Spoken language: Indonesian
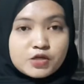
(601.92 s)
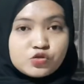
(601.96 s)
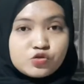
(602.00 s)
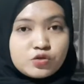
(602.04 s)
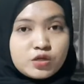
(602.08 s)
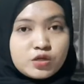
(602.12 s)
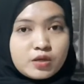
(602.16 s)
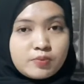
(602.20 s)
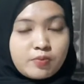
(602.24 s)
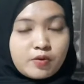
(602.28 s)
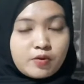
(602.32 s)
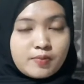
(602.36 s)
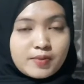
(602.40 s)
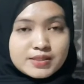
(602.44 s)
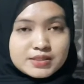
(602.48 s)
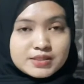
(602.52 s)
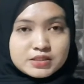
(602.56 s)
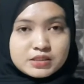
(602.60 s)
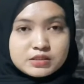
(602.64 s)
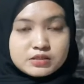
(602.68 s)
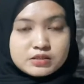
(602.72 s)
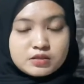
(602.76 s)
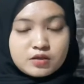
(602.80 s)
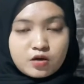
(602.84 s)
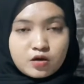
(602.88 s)
mengacu
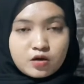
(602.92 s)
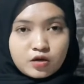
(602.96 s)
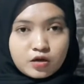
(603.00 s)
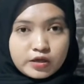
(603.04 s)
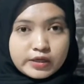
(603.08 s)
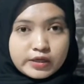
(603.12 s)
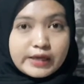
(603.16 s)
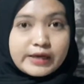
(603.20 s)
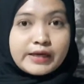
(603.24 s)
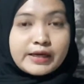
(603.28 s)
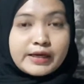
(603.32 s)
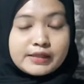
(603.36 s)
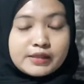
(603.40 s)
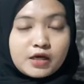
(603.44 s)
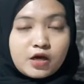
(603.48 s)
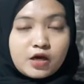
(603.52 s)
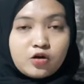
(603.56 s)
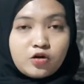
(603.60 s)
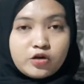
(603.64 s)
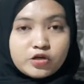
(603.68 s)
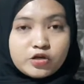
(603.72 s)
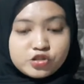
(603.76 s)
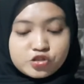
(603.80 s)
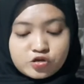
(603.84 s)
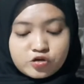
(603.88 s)
diplomasi informasi uh, eh, yang dikatakan
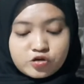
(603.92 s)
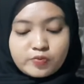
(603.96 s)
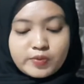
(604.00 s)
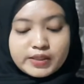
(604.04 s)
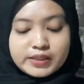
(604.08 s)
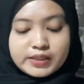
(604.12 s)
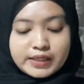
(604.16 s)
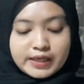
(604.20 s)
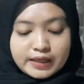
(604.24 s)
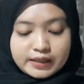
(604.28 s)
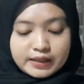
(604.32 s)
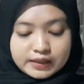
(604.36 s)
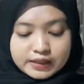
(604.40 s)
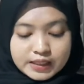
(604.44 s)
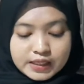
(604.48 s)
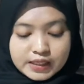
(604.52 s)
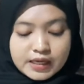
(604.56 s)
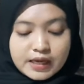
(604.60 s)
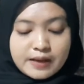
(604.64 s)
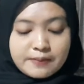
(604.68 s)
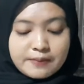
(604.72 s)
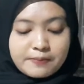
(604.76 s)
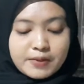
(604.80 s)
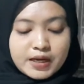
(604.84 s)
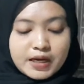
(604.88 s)
oleh Robert Kelly,
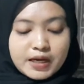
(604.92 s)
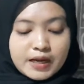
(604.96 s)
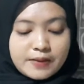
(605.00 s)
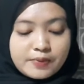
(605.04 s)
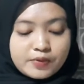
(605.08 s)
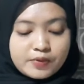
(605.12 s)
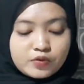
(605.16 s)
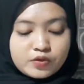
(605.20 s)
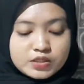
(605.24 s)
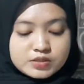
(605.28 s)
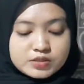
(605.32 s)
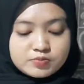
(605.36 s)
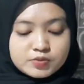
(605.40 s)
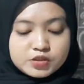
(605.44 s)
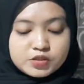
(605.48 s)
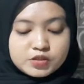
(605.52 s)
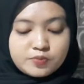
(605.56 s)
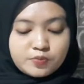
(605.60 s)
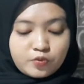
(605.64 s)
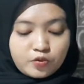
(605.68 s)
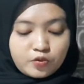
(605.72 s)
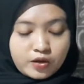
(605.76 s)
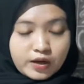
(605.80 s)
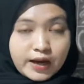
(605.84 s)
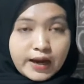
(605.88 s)
maka penulis
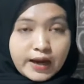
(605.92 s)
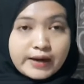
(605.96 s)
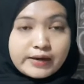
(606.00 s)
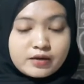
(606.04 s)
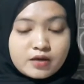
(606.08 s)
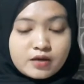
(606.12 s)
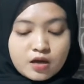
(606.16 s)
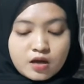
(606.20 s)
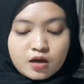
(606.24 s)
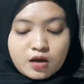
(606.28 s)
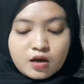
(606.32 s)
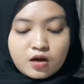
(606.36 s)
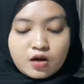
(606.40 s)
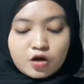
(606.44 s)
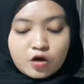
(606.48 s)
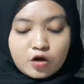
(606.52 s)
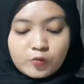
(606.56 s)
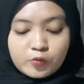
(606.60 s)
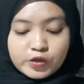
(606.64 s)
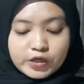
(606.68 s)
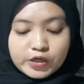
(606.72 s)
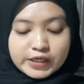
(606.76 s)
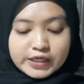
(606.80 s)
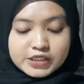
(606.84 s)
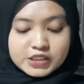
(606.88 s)
menyimpulkan uh, eh,
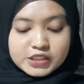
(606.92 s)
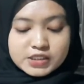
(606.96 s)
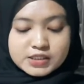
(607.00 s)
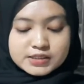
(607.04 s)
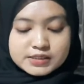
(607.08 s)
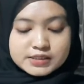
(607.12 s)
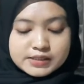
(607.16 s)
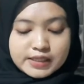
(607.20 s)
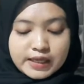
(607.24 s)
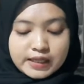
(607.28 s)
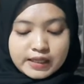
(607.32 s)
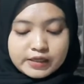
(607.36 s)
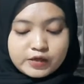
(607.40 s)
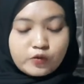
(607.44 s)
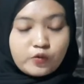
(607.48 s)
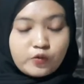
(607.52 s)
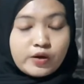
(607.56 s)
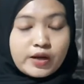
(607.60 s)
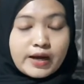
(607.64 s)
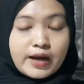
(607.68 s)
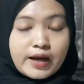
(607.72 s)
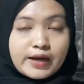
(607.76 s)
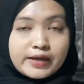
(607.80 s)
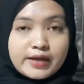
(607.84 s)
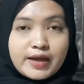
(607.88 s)
communication style yang
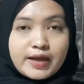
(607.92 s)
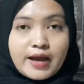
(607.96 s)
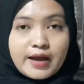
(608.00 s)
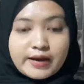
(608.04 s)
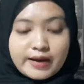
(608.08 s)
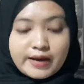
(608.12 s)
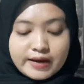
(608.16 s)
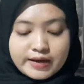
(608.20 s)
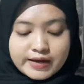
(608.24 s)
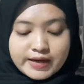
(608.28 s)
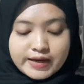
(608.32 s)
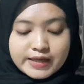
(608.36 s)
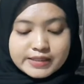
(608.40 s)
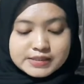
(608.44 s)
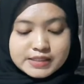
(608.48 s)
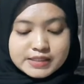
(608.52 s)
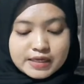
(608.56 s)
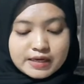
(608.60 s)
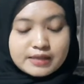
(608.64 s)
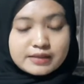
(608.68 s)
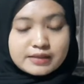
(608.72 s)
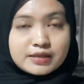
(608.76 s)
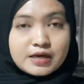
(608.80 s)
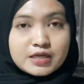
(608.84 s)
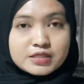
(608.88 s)
digunakannya adalah dengan
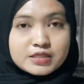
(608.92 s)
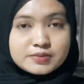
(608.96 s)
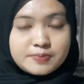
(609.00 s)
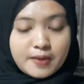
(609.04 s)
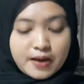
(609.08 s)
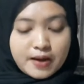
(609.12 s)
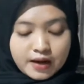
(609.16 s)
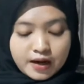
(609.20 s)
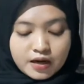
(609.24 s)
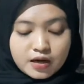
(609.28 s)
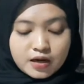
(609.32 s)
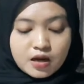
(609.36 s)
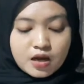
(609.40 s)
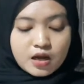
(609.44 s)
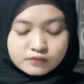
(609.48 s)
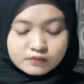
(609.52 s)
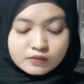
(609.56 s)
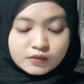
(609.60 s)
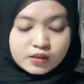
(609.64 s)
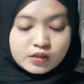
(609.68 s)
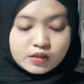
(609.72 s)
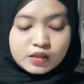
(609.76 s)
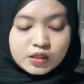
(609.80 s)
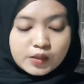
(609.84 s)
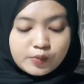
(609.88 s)
cara transparan.
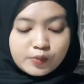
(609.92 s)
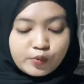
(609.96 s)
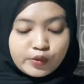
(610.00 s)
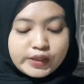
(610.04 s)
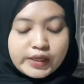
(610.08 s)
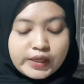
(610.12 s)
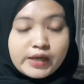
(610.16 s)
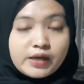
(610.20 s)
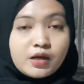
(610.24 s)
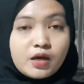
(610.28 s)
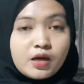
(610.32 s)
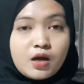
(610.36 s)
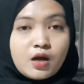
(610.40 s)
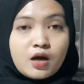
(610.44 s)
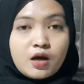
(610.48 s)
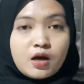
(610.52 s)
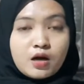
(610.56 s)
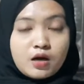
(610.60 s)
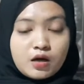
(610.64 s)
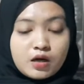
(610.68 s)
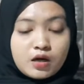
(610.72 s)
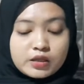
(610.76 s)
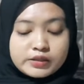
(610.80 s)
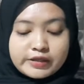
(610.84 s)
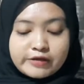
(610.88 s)
Kemudian
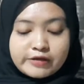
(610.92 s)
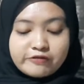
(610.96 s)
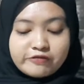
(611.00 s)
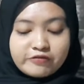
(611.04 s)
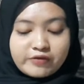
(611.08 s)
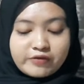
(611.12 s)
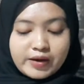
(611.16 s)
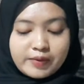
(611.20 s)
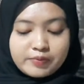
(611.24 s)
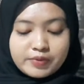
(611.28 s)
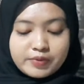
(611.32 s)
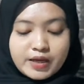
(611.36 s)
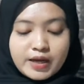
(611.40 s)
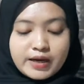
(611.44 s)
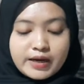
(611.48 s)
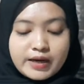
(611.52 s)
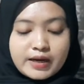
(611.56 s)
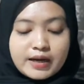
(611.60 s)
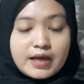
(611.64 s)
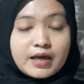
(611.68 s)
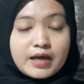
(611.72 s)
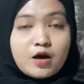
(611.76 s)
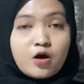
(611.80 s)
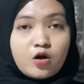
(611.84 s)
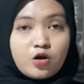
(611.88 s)
uh, time frame-nya
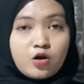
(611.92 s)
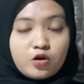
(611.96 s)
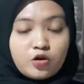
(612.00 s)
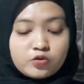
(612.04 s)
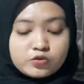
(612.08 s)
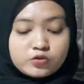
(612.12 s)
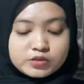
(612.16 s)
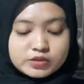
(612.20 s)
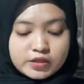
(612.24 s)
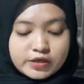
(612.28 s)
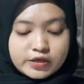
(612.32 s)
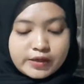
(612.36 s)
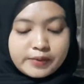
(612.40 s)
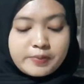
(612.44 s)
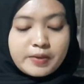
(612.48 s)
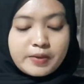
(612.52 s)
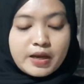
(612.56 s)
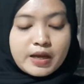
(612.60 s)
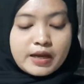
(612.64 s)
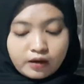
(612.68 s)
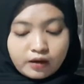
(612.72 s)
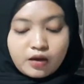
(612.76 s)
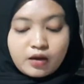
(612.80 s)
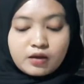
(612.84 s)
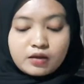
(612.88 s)
adalah long term.
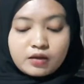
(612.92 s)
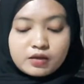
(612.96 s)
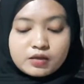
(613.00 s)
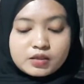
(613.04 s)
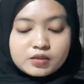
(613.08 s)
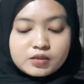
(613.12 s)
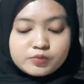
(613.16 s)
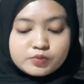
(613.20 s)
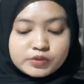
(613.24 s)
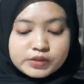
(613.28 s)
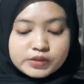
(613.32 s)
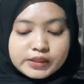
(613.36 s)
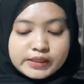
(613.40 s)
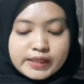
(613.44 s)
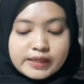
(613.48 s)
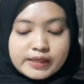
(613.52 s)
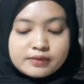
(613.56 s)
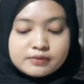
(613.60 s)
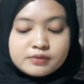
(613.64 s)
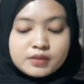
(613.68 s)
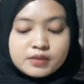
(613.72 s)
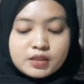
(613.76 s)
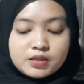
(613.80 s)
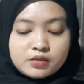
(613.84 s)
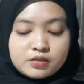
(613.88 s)

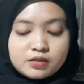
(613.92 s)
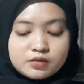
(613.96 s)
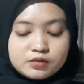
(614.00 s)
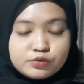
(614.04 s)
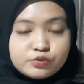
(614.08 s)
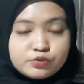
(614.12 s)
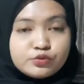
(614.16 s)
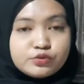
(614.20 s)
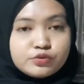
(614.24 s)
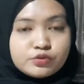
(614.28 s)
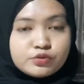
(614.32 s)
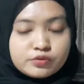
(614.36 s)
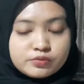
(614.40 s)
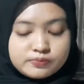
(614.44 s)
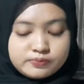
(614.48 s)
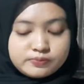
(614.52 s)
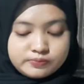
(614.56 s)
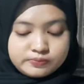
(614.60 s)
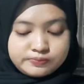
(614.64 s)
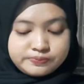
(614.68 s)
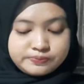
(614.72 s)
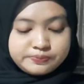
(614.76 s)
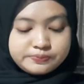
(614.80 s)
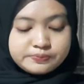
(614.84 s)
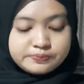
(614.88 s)
Kemudian untuk